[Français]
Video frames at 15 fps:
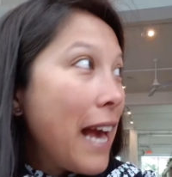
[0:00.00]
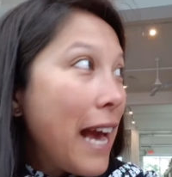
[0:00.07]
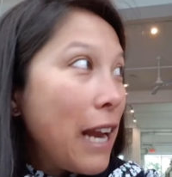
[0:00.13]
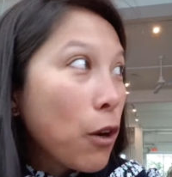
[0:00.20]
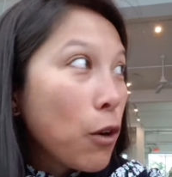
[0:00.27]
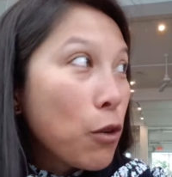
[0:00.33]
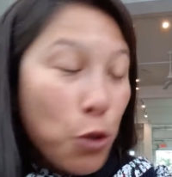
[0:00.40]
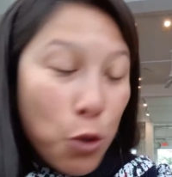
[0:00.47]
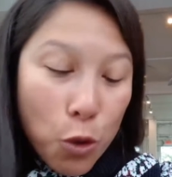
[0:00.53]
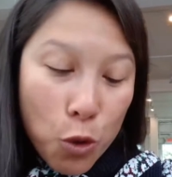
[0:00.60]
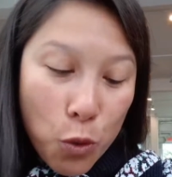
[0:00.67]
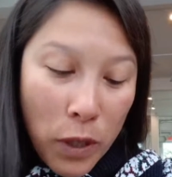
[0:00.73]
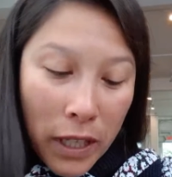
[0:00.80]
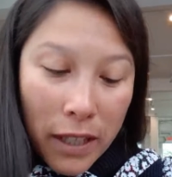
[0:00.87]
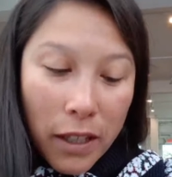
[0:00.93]
Alors aujourd'hui,
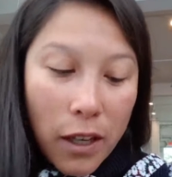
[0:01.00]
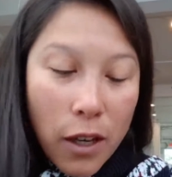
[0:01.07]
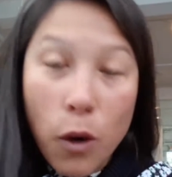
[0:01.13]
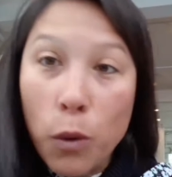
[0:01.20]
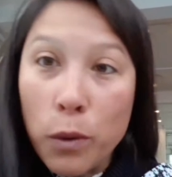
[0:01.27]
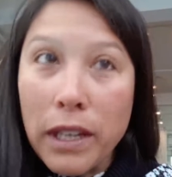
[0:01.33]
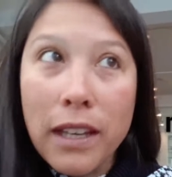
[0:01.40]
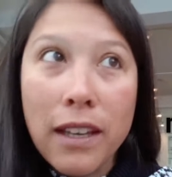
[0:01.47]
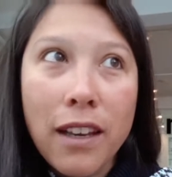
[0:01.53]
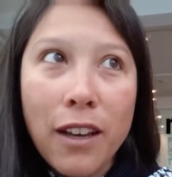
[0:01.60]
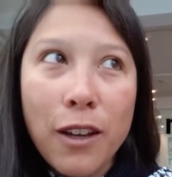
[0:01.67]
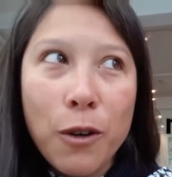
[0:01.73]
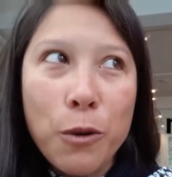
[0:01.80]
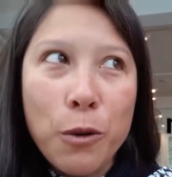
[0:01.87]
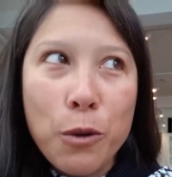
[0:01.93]
on
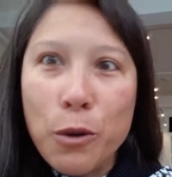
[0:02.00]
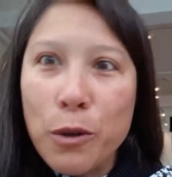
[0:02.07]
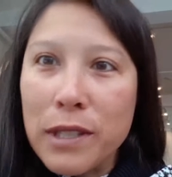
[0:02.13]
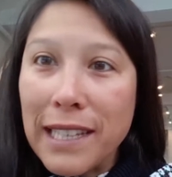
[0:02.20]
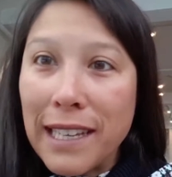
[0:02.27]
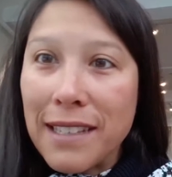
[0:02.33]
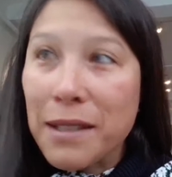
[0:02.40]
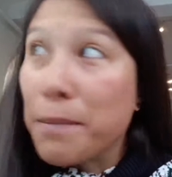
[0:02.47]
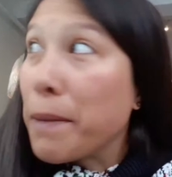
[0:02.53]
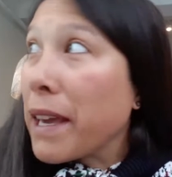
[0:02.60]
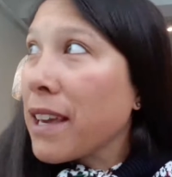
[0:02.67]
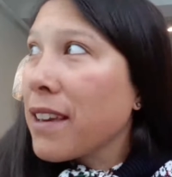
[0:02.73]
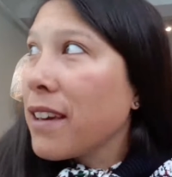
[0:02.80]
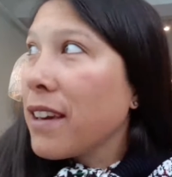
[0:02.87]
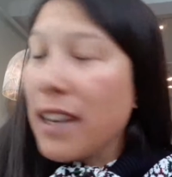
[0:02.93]
est le 16
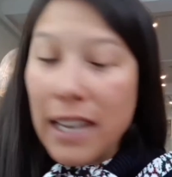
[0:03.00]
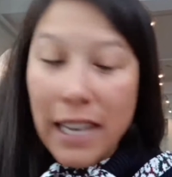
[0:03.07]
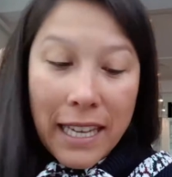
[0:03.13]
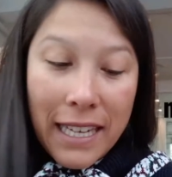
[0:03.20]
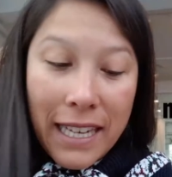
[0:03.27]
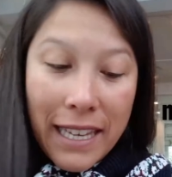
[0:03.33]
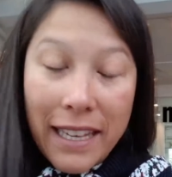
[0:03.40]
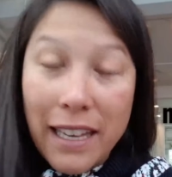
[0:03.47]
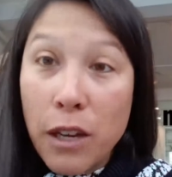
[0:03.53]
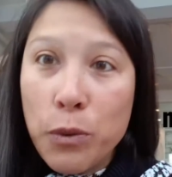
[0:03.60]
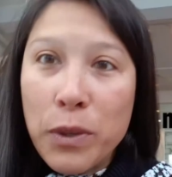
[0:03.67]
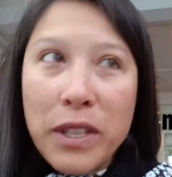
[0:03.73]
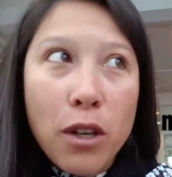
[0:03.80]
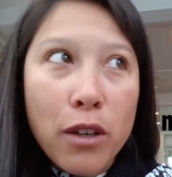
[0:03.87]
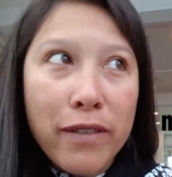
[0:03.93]
mai. Il
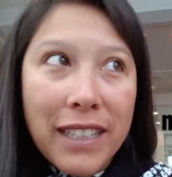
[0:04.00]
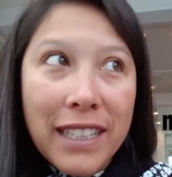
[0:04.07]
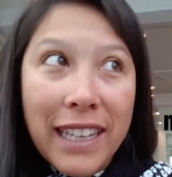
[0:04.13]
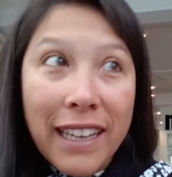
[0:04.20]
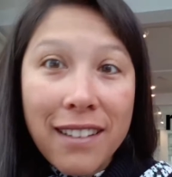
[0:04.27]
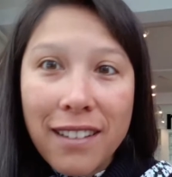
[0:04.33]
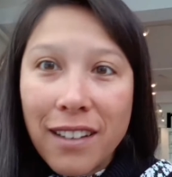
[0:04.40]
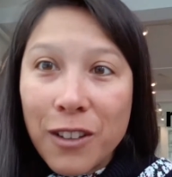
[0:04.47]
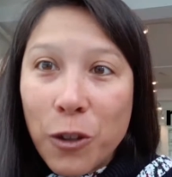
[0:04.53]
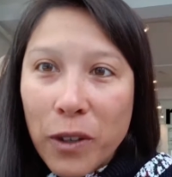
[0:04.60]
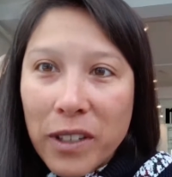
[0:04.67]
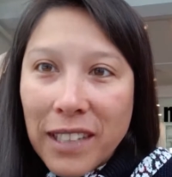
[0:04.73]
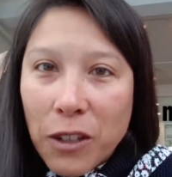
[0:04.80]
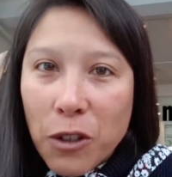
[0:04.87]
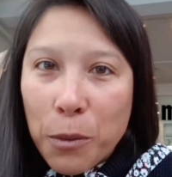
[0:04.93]
est 8h24, dans
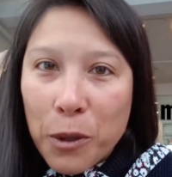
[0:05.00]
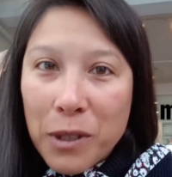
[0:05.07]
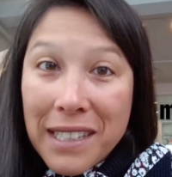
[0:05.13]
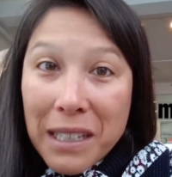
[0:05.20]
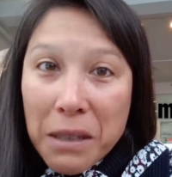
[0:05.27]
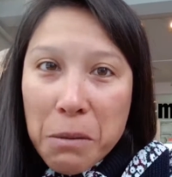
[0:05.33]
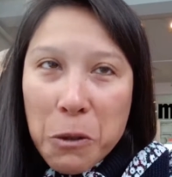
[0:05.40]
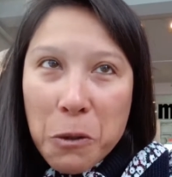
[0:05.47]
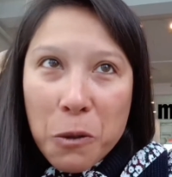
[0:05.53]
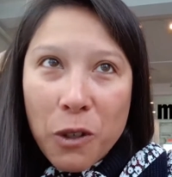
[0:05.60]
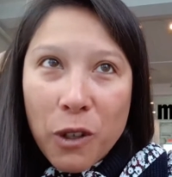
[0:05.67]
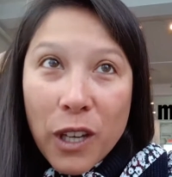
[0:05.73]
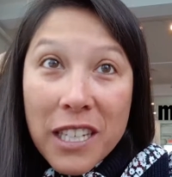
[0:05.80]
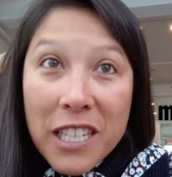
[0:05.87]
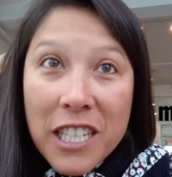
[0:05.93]
exactement 5 minutes,
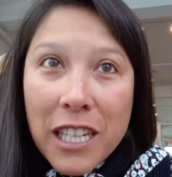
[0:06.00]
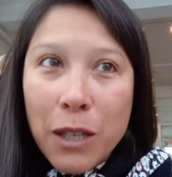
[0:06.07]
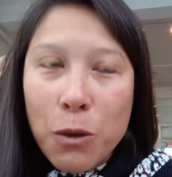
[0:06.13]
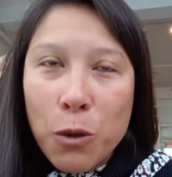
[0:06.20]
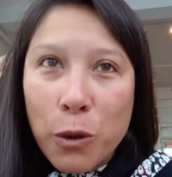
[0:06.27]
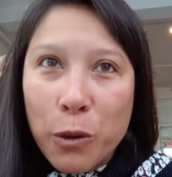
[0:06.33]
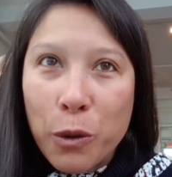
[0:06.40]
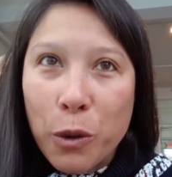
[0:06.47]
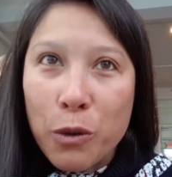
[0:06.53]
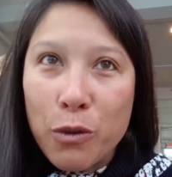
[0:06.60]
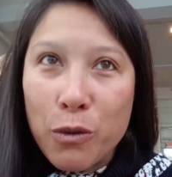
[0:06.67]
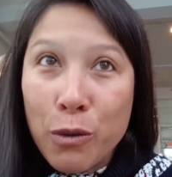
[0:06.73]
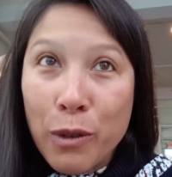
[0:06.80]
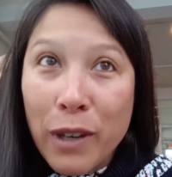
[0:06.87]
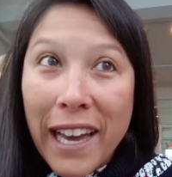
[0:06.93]
j'ai une entrevue.
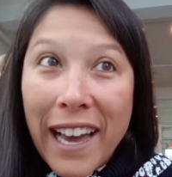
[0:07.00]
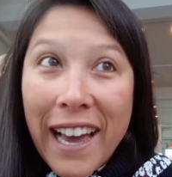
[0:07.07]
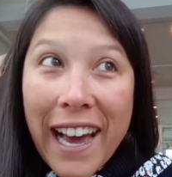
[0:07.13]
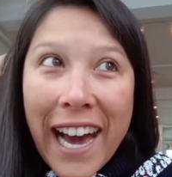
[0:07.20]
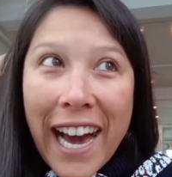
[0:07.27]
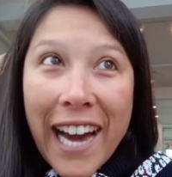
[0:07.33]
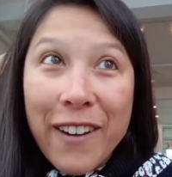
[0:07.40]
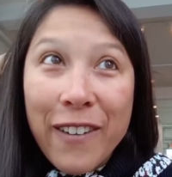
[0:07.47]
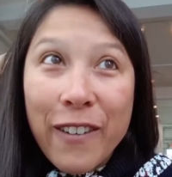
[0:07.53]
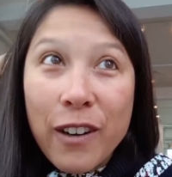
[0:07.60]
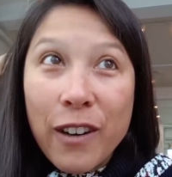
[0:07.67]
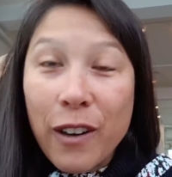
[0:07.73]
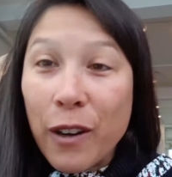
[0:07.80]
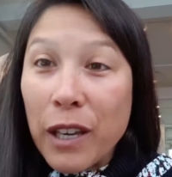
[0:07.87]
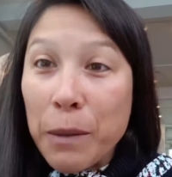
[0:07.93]

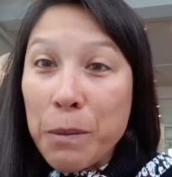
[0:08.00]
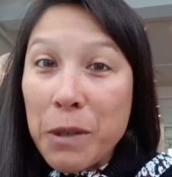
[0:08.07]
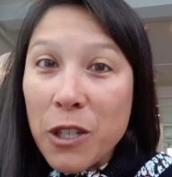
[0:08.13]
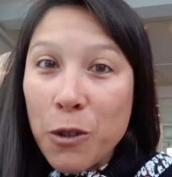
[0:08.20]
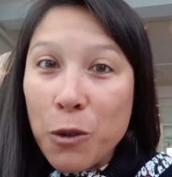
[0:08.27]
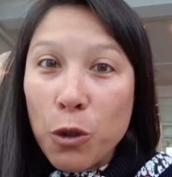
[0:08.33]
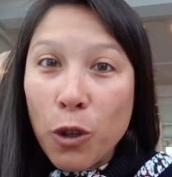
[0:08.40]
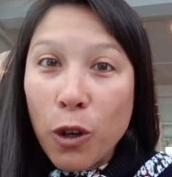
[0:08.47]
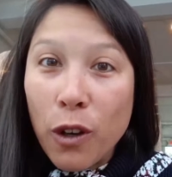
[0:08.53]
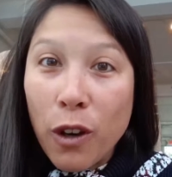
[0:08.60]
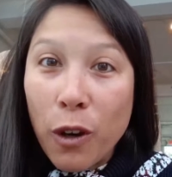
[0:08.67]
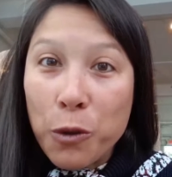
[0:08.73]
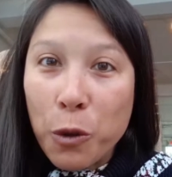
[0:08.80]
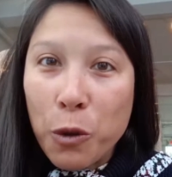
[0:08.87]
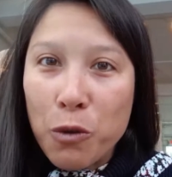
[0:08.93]
Alors, euh, et puis j'ai une autre
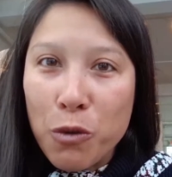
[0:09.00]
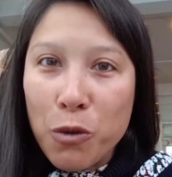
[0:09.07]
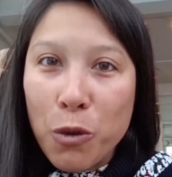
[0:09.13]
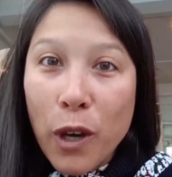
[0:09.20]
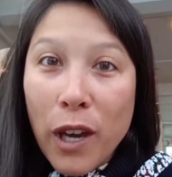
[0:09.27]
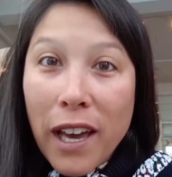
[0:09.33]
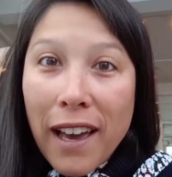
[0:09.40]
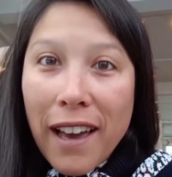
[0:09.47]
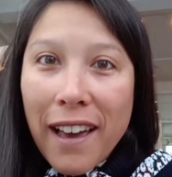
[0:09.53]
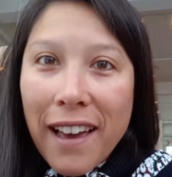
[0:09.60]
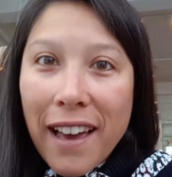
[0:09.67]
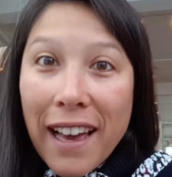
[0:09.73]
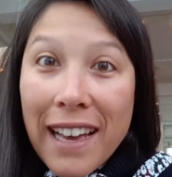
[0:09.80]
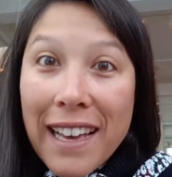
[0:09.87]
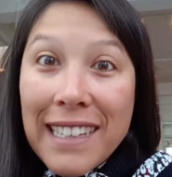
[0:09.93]
entrevue
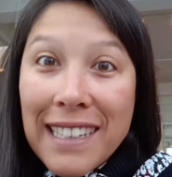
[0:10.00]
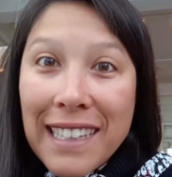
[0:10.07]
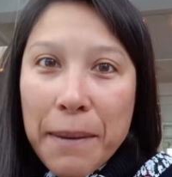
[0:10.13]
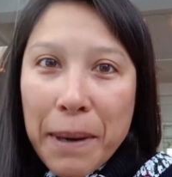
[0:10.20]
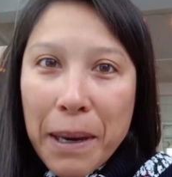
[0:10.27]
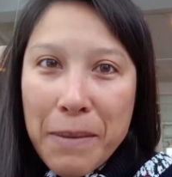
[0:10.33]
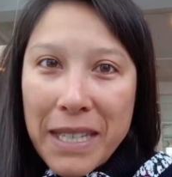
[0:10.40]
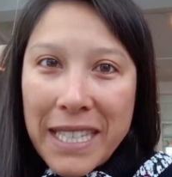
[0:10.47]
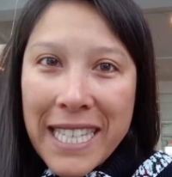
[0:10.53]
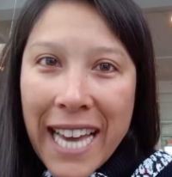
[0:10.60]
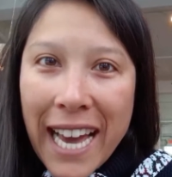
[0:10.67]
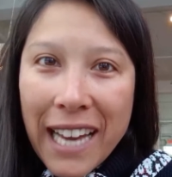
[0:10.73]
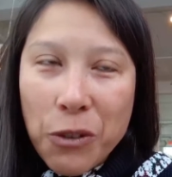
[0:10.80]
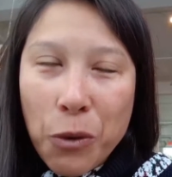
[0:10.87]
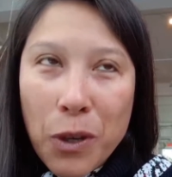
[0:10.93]
cet après-midi
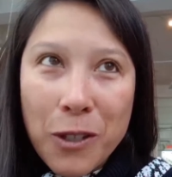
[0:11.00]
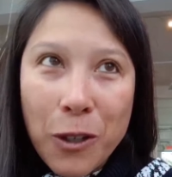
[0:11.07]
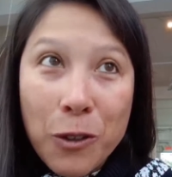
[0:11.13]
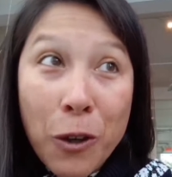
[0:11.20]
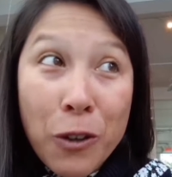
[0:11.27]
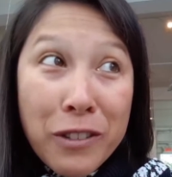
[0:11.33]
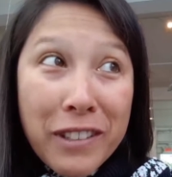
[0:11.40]
à 3h30.